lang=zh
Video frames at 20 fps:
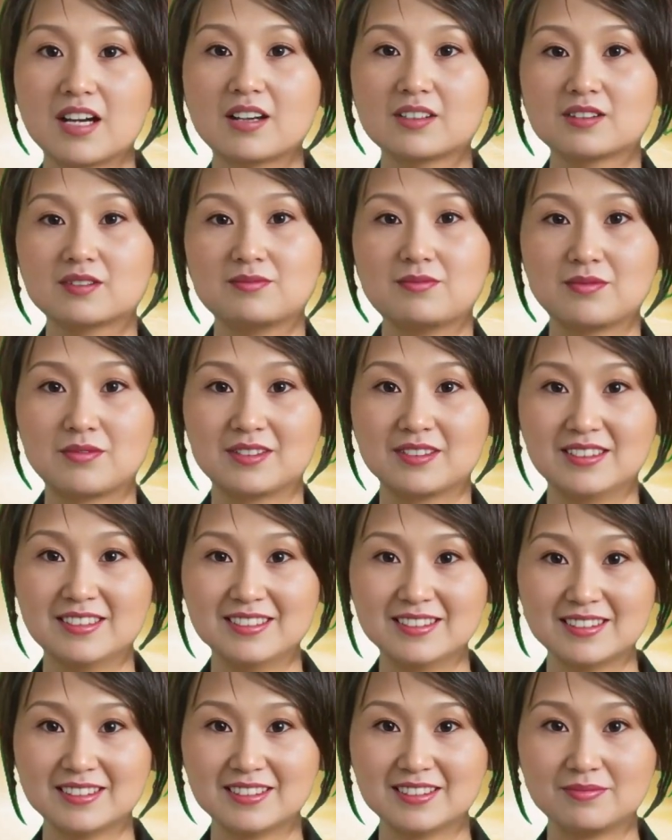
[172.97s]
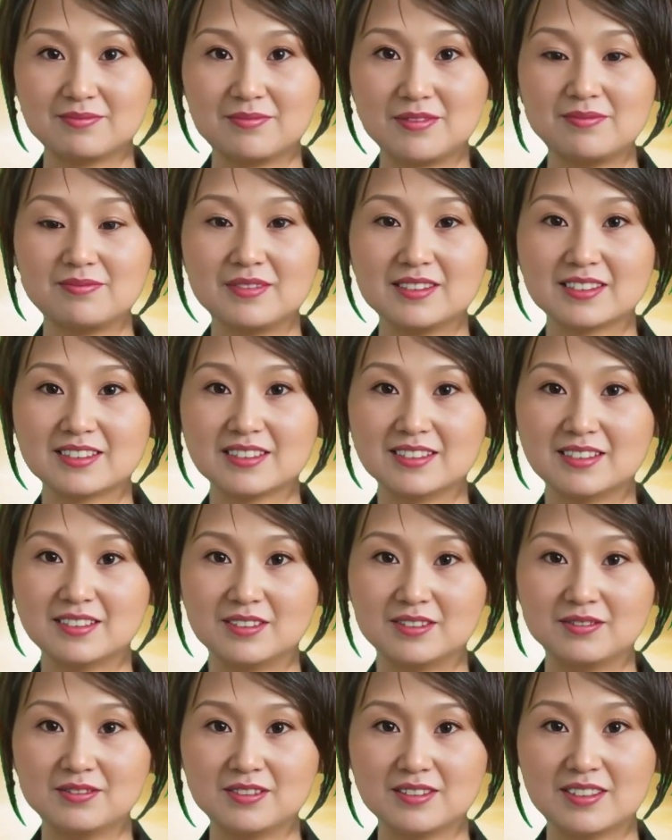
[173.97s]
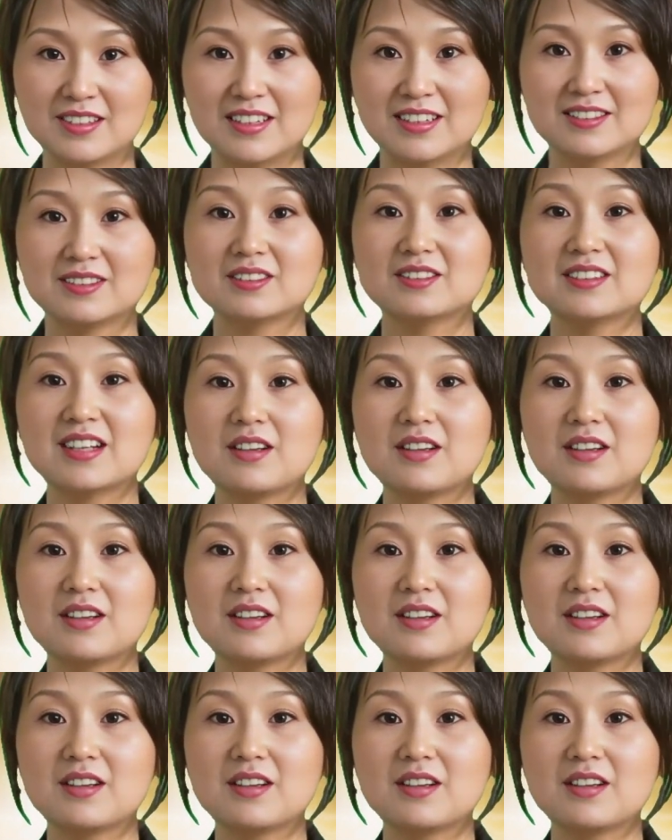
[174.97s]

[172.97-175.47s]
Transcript: 传了火箭发射后的飞行轨迹，